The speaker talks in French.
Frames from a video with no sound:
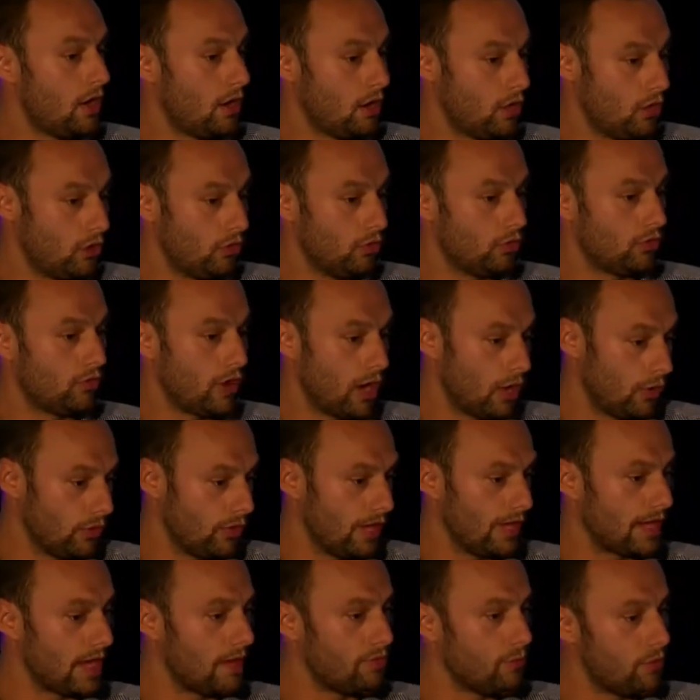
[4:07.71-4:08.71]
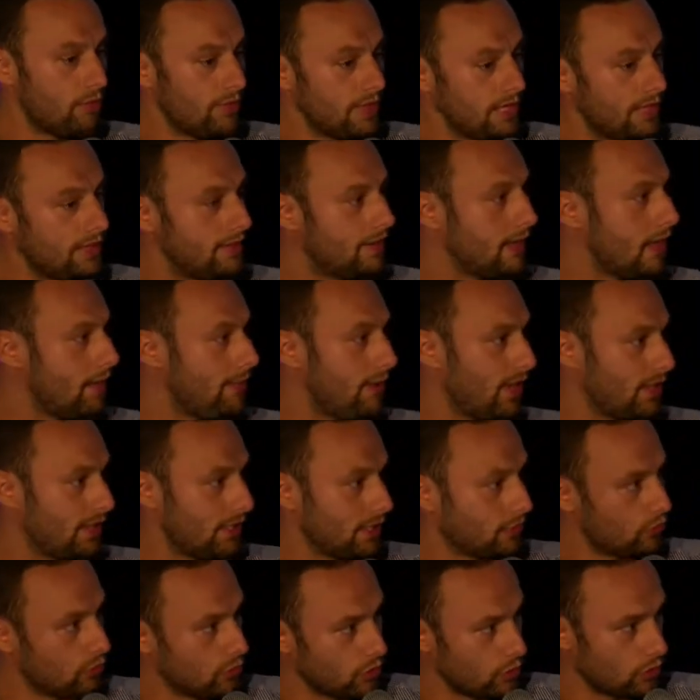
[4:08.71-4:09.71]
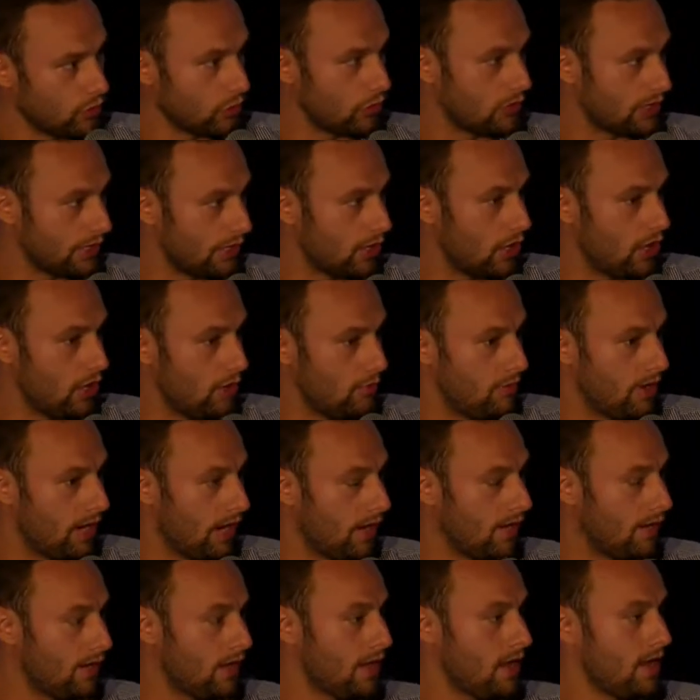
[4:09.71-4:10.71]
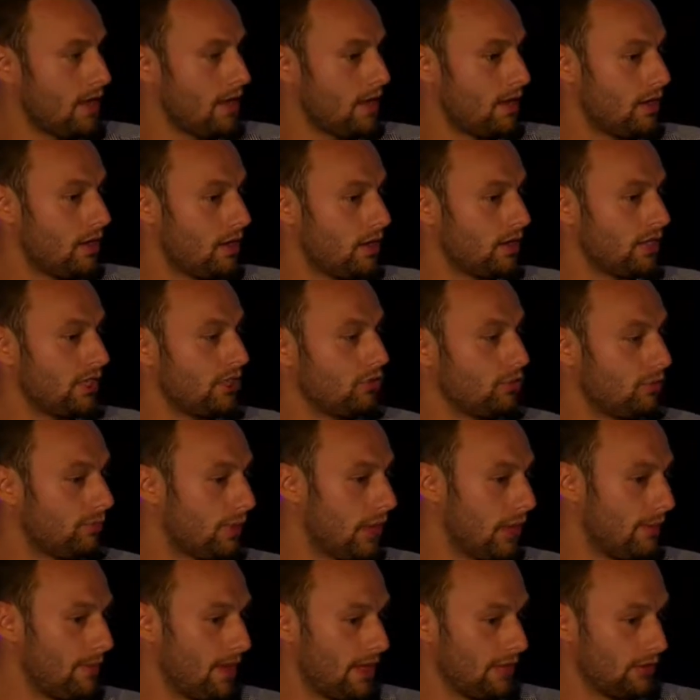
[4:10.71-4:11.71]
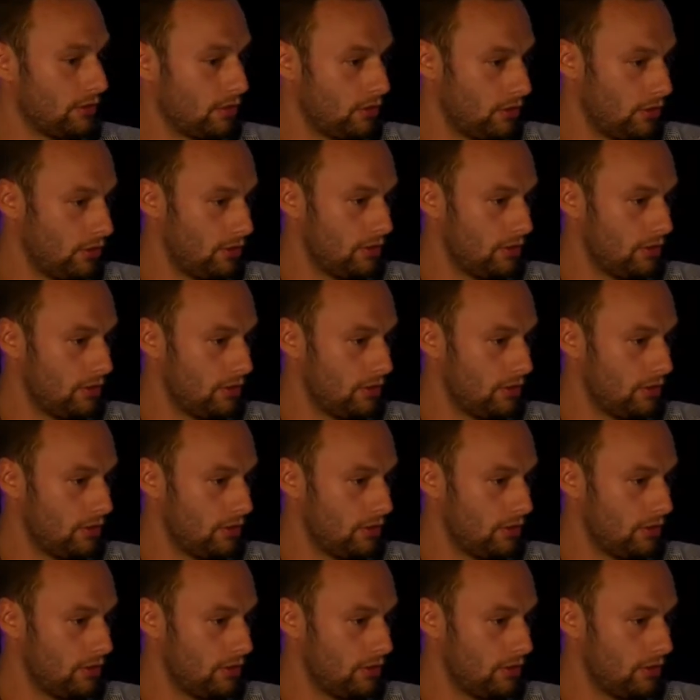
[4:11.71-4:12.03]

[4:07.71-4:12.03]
donc voilà, on a de la mobilité à partir de, ces hubs-là qui nous permettent,